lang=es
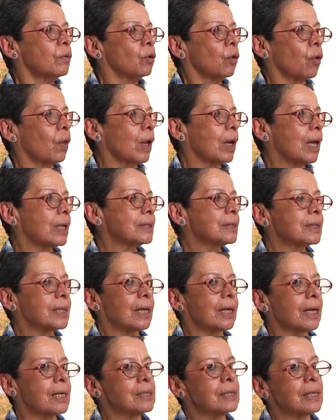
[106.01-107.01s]
todas las
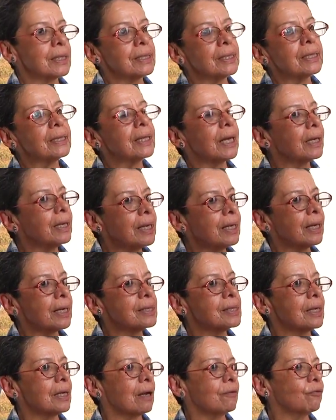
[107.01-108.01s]
reglas así
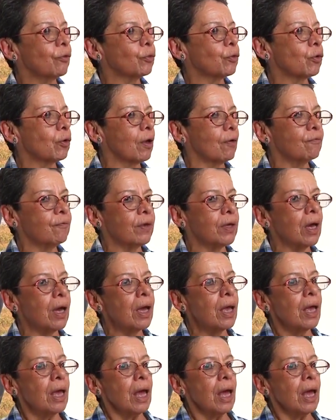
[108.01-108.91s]
técnicas de la fotografía.